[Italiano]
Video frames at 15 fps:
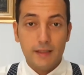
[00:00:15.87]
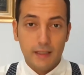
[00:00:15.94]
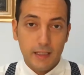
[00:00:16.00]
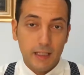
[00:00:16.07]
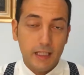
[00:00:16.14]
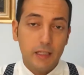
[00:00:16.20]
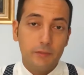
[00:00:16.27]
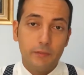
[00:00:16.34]
dei
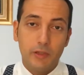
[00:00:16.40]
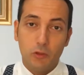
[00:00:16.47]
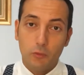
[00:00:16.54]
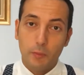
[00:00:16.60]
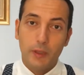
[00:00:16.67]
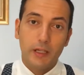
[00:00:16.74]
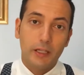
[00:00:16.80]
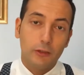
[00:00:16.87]
libri, un
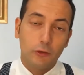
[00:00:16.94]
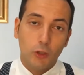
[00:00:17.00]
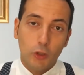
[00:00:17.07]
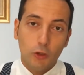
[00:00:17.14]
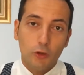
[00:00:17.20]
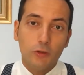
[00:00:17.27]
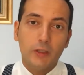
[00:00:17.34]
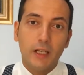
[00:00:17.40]
pacchetto di
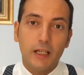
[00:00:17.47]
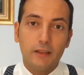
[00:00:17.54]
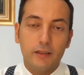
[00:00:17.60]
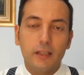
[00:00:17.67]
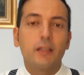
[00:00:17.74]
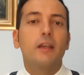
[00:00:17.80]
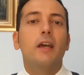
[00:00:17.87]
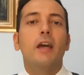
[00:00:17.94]
contratti e